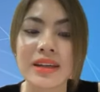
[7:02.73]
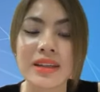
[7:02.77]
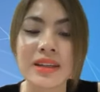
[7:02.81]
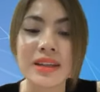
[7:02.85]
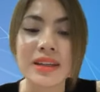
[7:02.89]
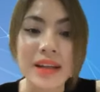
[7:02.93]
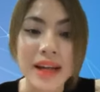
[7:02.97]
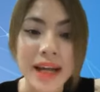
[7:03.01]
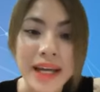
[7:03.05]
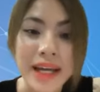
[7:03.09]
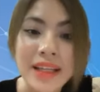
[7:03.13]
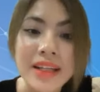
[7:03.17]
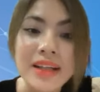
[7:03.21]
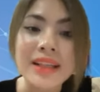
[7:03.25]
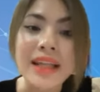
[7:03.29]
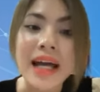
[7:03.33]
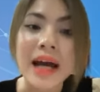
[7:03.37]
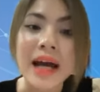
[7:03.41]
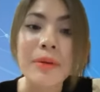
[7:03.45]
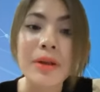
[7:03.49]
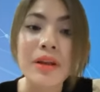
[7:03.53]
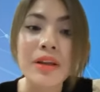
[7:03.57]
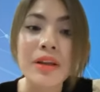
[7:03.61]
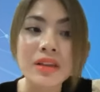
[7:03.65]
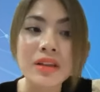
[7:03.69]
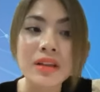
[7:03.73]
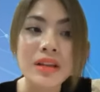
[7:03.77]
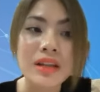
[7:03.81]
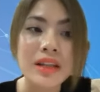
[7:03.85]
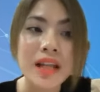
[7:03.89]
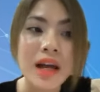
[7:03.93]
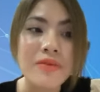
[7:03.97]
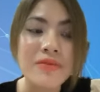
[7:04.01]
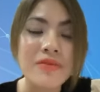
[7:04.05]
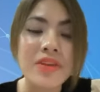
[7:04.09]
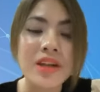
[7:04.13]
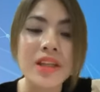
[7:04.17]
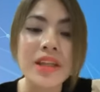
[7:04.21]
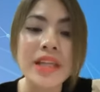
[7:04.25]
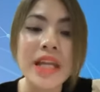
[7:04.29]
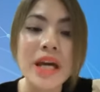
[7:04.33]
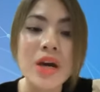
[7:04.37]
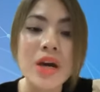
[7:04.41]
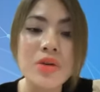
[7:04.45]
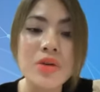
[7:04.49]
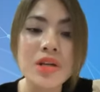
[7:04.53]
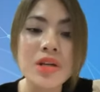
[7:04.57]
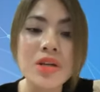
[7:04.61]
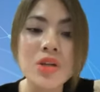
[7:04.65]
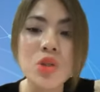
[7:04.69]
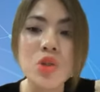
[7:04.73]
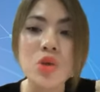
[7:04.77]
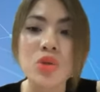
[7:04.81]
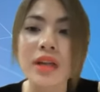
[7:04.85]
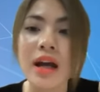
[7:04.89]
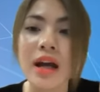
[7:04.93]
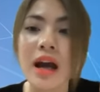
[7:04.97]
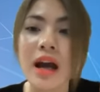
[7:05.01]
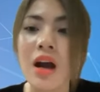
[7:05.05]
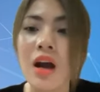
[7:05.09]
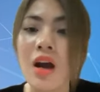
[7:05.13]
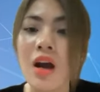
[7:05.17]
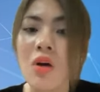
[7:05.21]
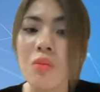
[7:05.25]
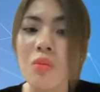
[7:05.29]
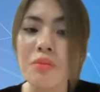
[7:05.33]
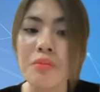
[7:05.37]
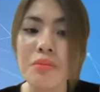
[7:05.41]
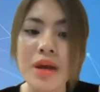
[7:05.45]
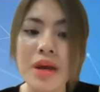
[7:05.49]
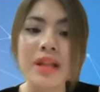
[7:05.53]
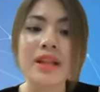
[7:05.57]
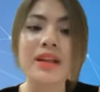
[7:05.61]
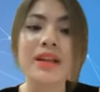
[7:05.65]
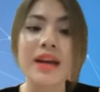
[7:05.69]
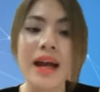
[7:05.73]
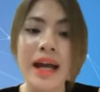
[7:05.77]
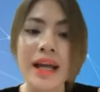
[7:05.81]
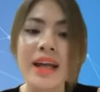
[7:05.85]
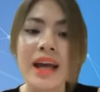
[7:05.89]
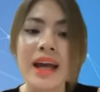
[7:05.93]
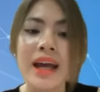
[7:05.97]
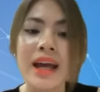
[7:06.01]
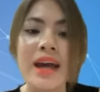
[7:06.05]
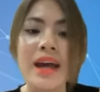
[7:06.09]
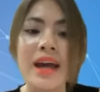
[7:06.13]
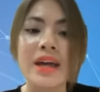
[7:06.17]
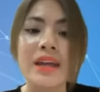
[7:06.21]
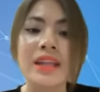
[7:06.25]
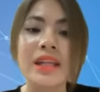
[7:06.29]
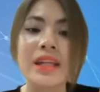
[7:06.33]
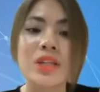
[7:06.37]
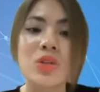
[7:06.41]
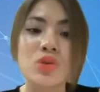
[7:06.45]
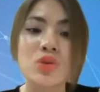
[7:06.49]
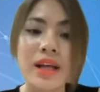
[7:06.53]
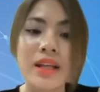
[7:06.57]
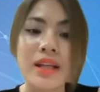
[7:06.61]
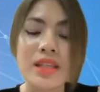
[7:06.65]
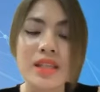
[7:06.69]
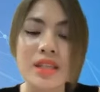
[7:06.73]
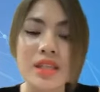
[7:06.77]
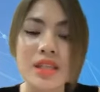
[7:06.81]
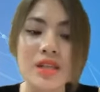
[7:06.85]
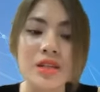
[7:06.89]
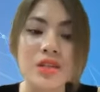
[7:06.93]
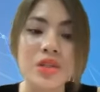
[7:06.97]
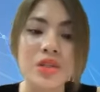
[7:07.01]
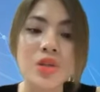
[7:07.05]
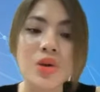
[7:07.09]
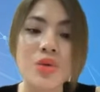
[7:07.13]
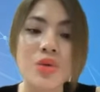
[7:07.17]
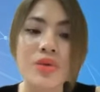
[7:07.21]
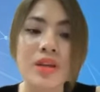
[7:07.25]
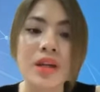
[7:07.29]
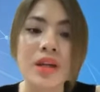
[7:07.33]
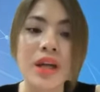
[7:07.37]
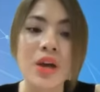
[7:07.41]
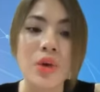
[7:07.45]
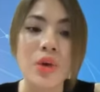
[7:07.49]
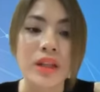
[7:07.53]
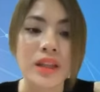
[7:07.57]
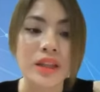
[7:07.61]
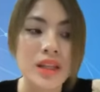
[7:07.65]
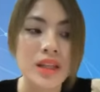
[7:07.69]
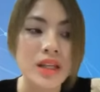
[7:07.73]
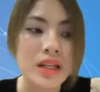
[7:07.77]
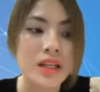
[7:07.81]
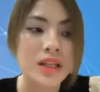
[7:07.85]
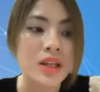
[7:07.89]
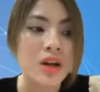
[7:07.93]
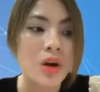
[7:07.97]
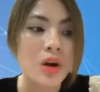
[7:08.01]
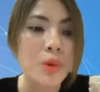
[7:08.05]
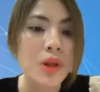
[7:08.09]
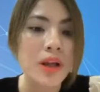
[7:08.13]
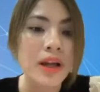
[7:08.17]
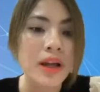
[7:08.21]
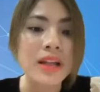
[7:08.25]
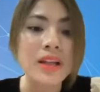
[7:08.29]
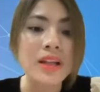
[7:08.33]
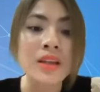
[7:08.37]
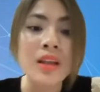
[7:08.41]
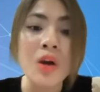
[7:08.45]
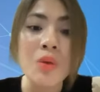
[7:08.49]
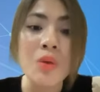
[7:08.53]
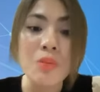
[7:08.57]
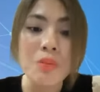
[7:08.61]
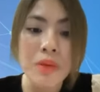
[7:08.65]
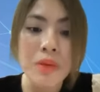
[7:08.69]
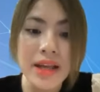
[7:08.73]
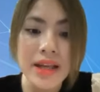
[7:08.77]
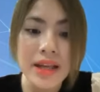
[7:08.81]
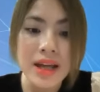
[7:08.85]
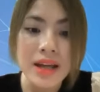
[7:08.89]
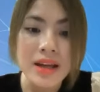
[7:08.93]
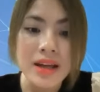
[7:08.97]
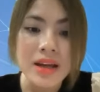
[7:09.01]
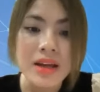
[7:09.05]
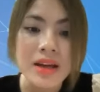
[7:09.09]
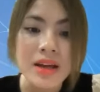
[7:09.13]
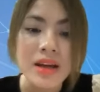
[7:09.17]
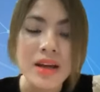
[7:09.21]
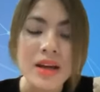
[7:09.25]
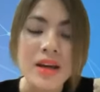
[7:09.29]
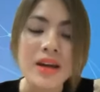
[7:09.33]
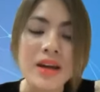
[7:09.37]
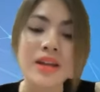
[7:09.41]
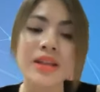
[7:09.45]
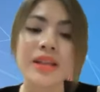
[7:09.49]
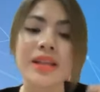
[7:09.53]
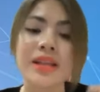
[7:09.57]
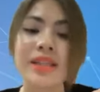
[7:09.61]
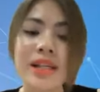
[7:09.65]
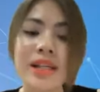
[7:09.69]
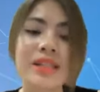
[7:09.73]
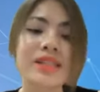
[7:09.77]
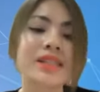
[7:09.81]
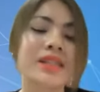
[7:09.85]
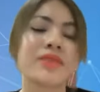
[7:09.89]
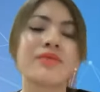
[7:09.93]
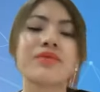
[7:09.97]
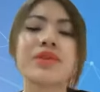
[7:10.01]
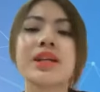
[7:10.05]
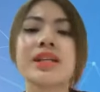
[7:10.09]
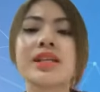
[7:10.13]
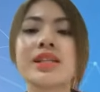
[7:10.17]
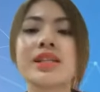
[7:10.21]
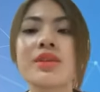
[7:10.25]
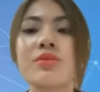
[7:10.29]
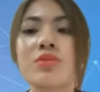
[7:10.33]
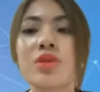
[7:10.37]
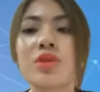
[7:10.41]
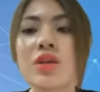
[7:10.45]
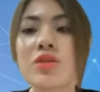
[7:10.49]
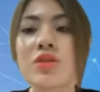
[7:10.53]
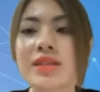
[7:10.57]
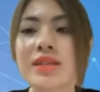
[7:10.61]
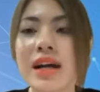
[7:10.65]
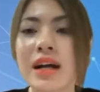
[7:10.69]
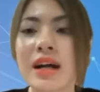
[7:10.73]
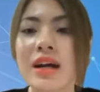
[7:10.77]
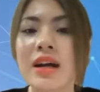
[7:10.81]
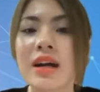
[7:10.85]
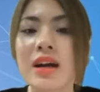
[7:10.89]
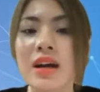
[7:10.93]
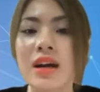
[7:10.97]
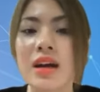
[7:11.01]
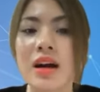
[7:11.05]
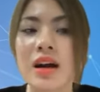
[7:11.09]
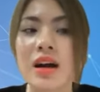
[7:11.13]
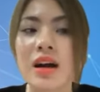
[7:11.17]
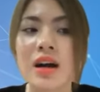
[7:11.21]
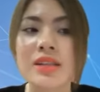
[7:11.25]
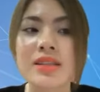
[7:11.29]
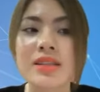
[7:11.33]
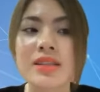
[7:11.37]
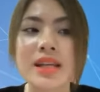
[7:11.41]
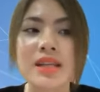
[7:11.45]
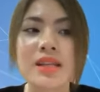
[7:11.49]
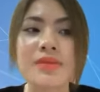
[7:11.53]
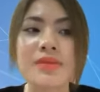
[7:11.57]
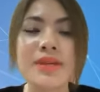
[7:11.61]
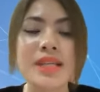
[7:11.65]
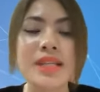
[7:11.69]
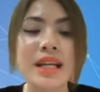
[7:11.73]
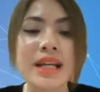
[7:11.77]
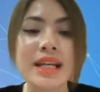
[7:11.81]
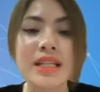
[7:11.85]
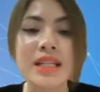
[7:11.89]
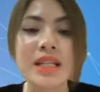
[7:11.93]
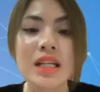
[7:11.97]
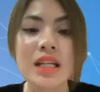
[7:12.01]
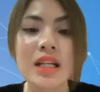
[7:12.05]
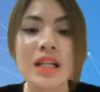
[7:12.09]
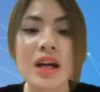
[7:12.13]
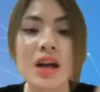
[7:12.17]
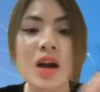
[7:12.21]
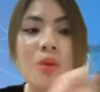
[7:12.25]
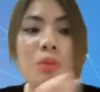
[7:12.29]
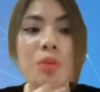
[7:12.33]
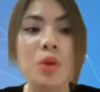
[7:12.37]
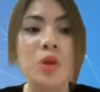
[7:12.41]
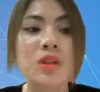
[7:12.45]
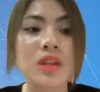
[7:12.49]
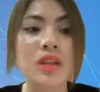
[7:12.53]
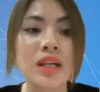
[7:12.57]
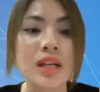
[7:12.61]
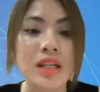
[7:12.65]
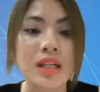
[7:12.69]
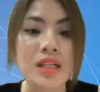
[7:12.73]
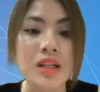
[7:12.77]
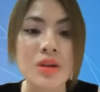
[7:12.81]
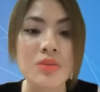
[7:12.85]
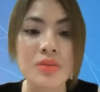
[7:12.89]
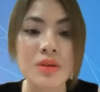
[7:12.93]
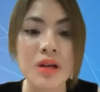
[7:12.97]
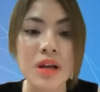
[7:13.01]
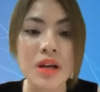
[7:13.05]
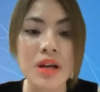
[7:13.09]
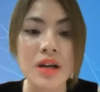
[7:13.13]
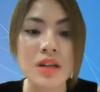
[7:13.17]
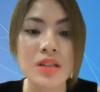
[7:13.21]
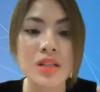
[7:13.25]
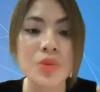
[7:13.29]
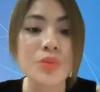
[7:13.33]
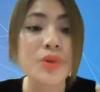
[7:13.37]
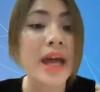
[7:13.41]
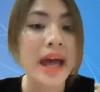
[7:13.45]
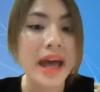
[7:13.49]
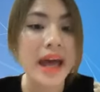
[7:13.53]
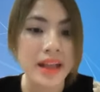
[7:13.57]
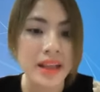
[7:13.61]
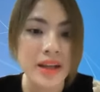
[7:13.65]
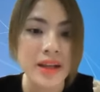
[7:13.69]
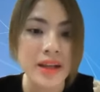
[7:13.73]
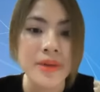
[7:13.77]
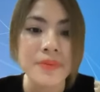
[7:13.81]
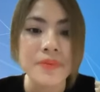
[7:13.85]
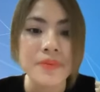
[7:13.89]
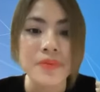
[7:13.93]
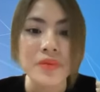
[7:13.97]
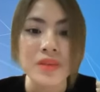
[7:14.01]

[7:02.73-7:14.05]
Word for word: Từng ngày, từng tháng, từng năm. Và nếu như chúng ta không biết cách để chúng ta sử dụng những cái khoản tiền đó một cách thông minh á, thì chắc chắn anh chị một điều rằng uh, giả sử bây giờ anh chị đang có một tỷ trong, uh, trong nhà đây.